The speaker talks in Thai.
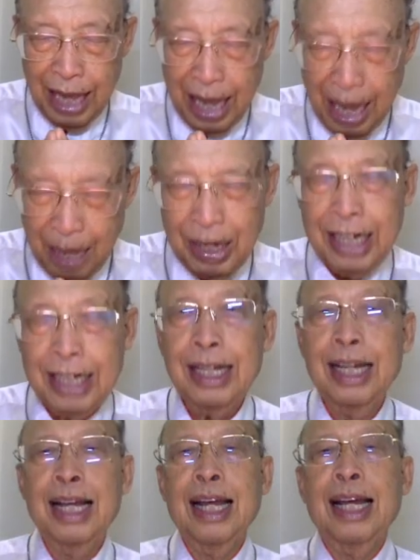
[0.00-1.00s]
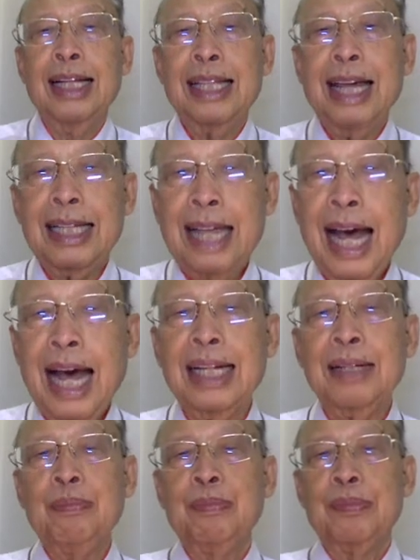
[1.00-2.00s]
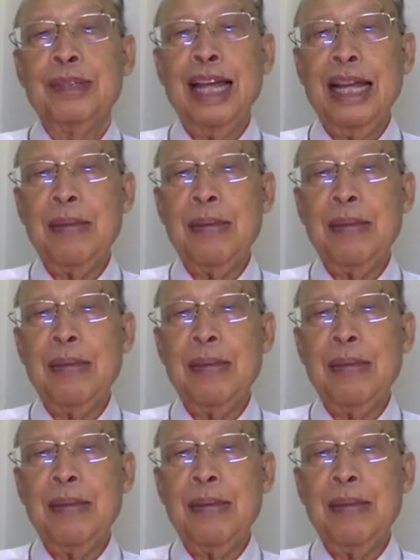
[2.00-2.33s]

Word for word: อาเมน ถ้าท่านได้